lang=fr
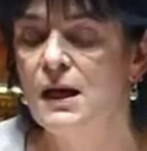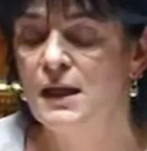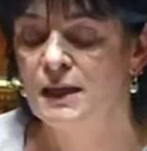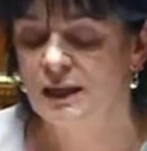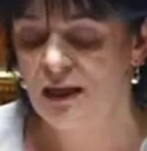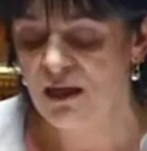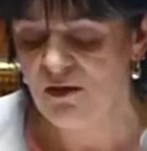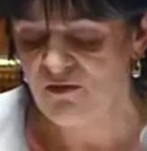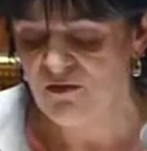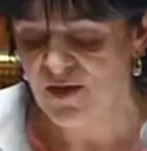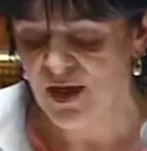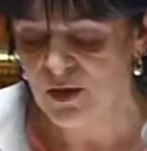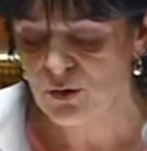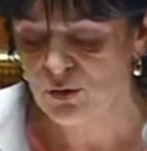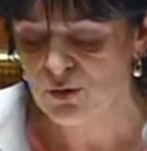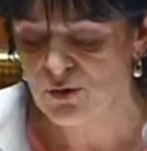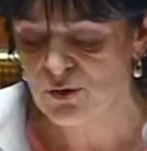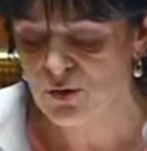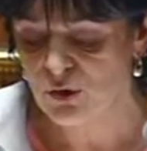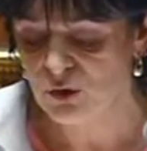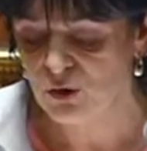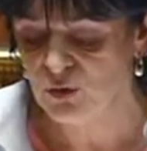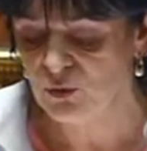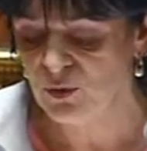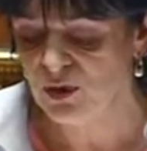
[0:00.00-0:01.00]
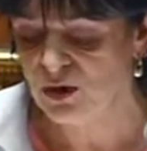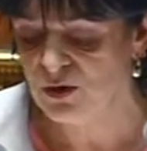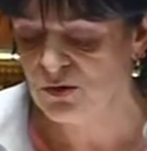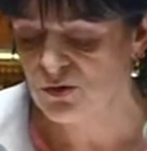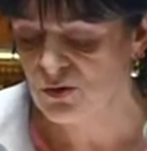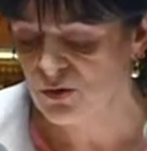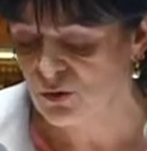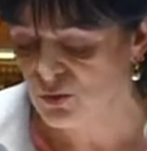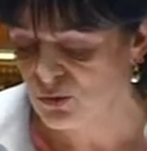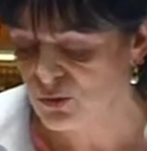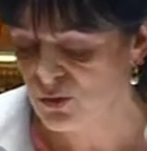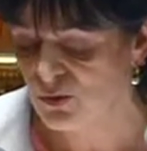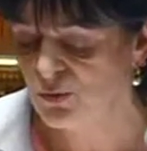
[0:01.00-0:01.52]
travail aujourd'hui
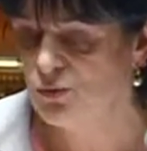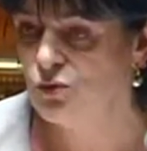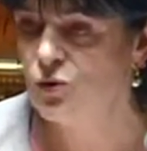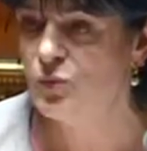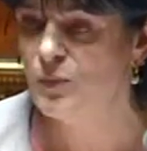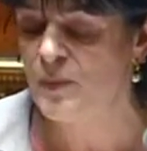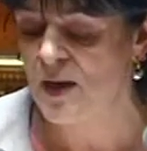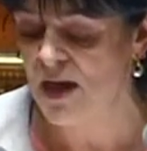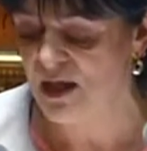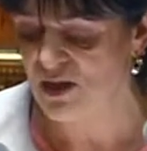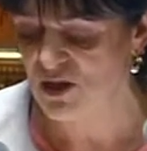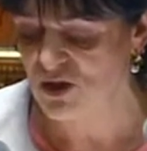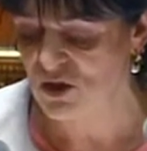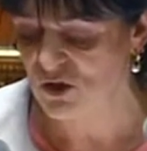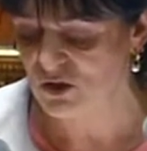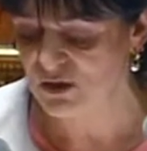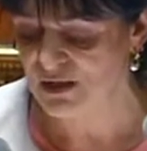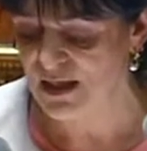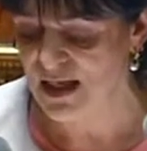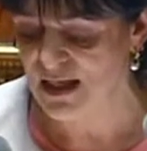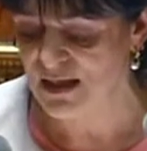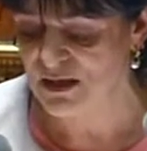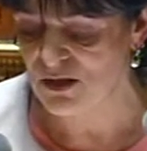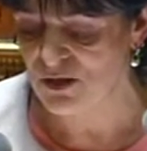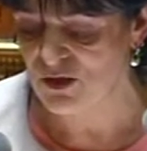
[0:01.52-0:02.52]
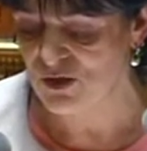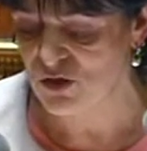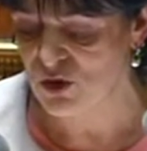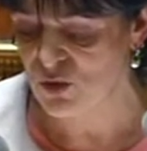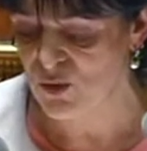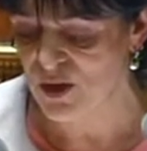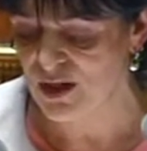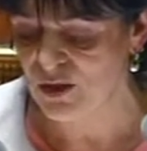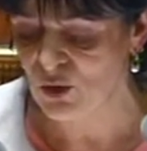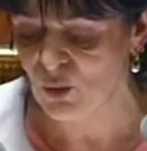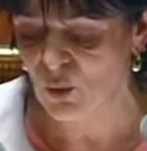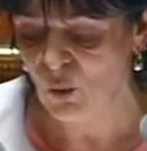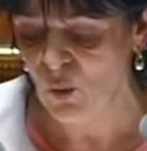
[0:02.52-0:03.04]
soutenu par Chantal
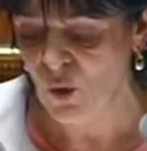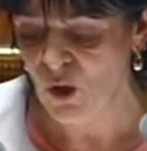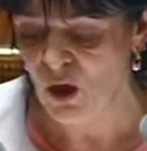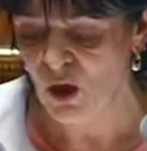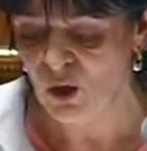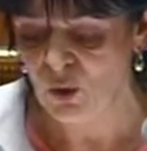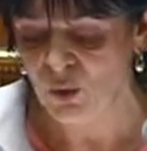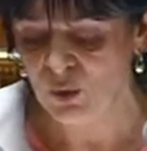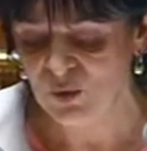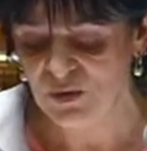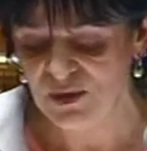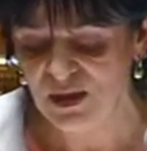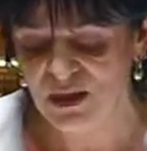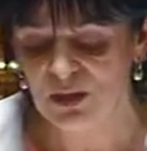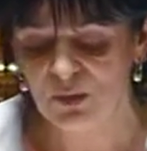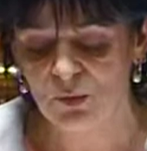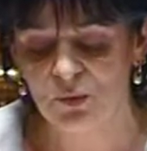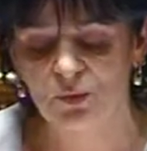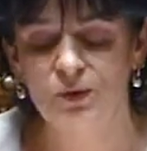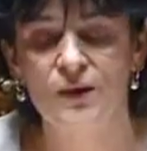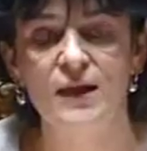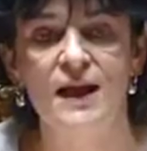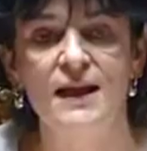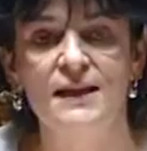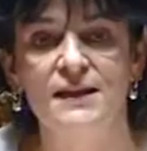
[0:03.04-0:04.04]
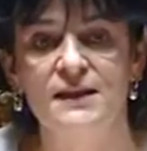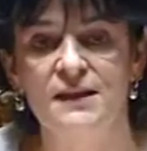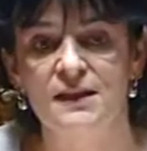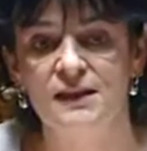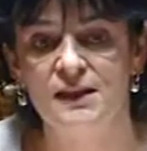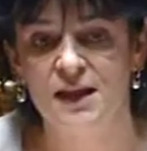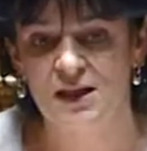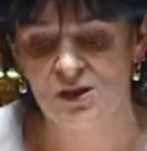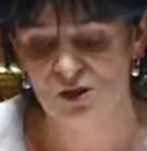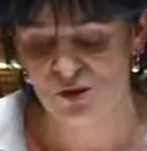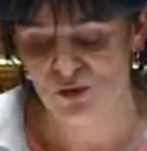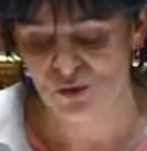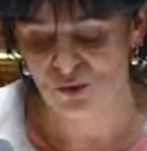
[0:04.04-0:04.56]
Joanneau au titre de la
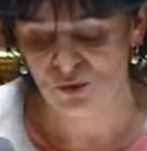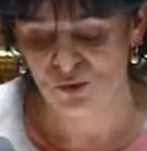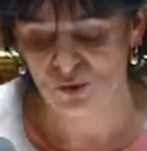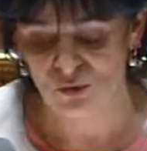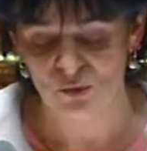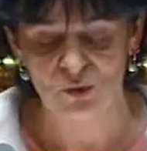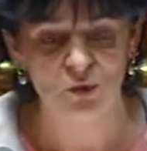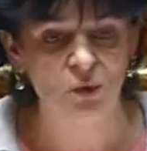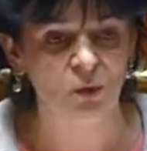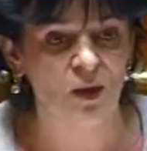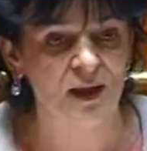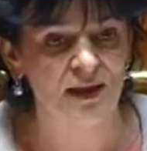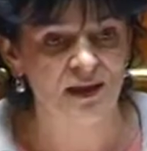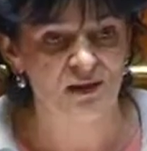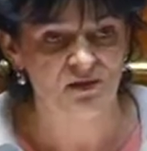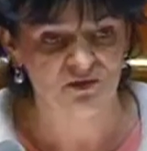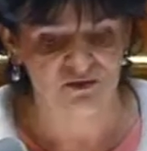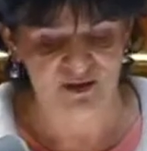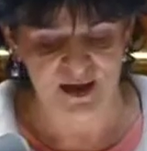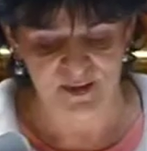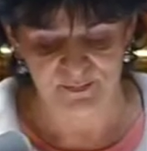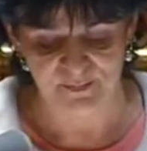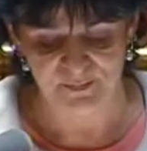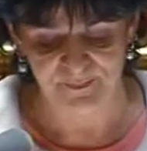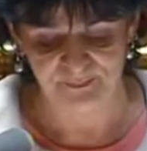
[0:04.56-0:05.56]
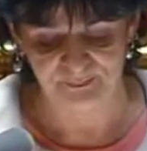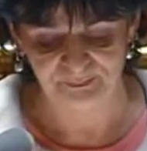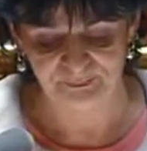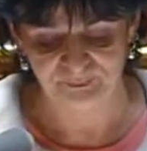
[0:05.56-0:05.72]
délégation aux droits des femmes.